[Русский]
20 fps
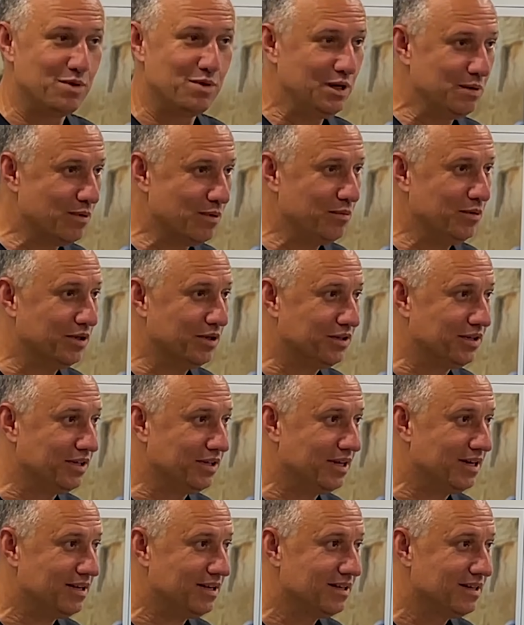Были
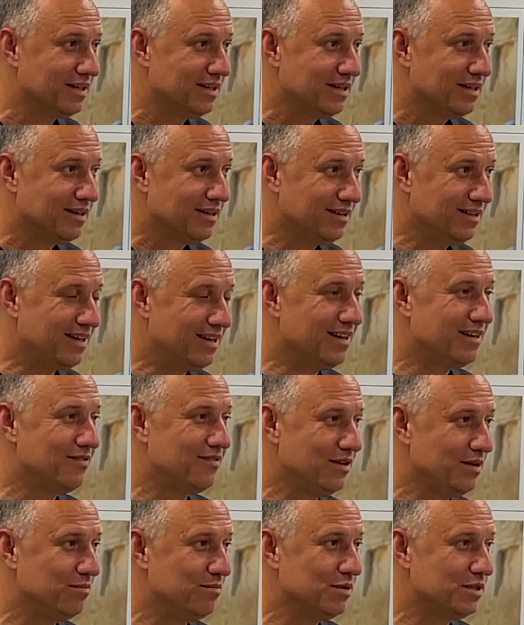моменты, да? Тогда
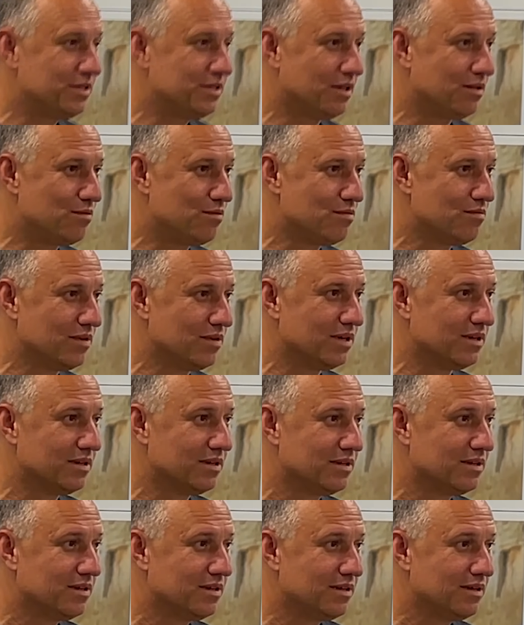их вы бестолковые.